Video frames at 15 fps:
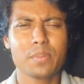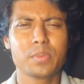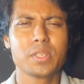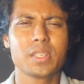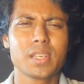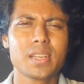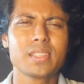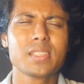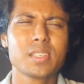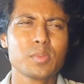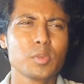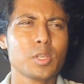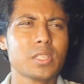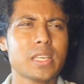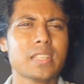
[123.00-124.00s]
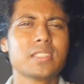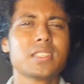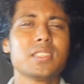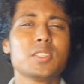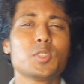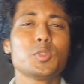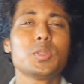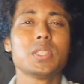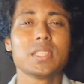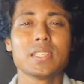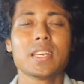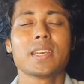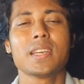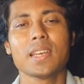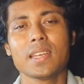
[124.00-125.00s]
আপনি সেখানে তিনি বলে যে আজকে যিশু যে
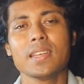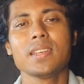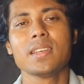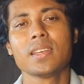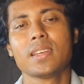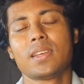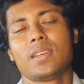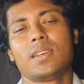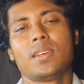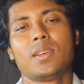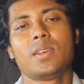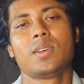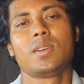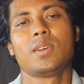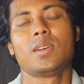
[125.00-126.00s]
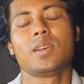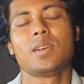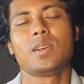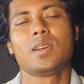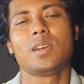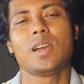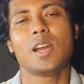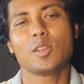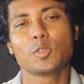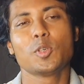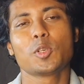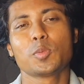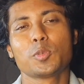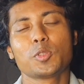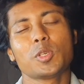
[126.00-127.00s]
জায়গায় আরও
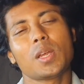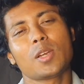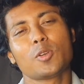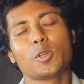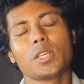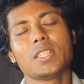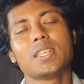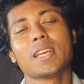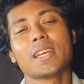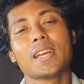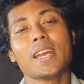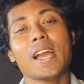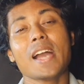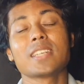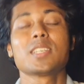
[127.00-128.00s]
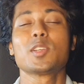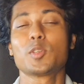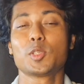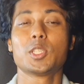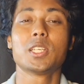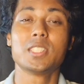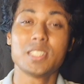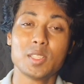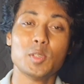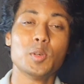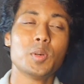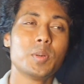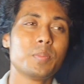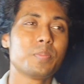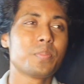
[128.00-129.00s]
দশ বছর আগের এই জায়গায় আসার কথা ছিল
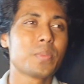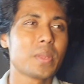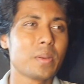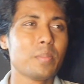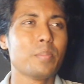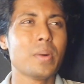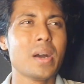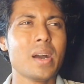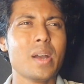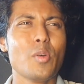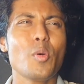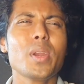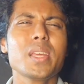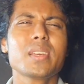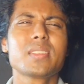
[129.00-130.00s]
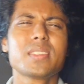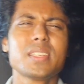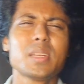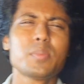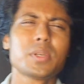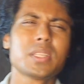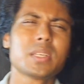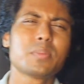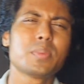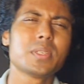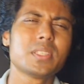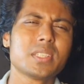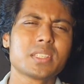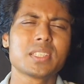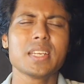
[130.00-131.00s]
বা অনেক সিনেমা দেখবেন
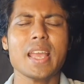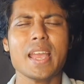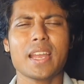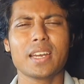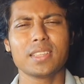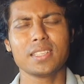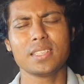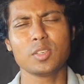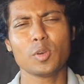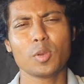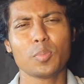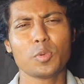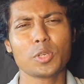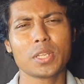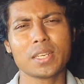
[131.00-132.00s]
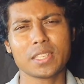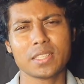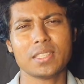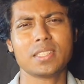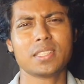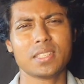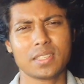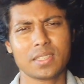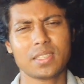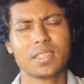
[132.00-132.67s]
যে সে একা তিনি গল্প টেনে দিয়েছেন